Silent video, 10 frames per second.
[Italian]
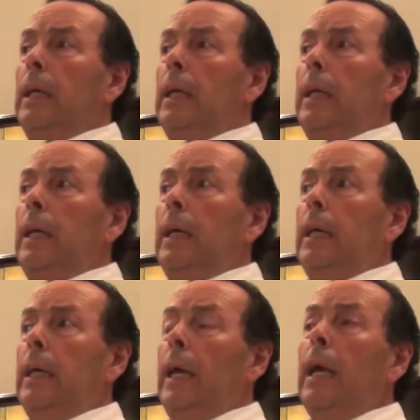
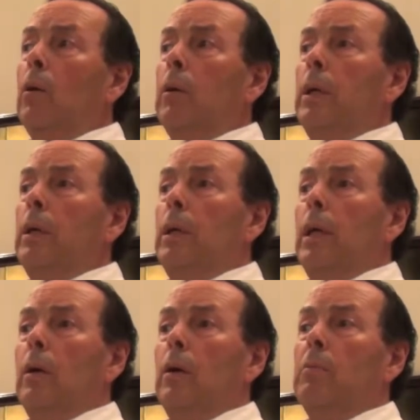e, e con
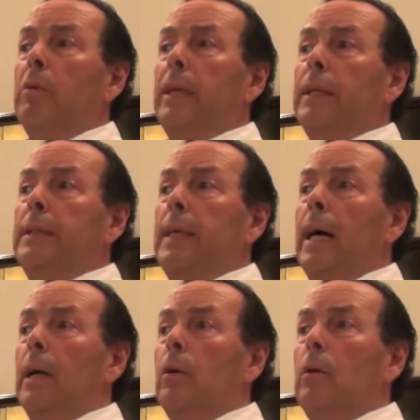l'anonimo
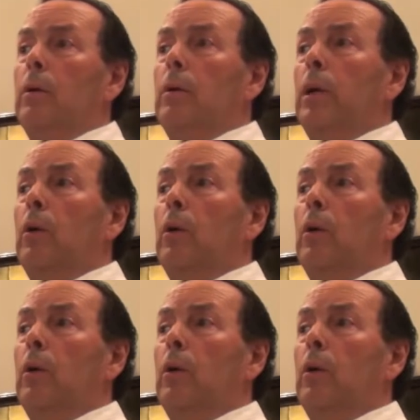veneziano eh,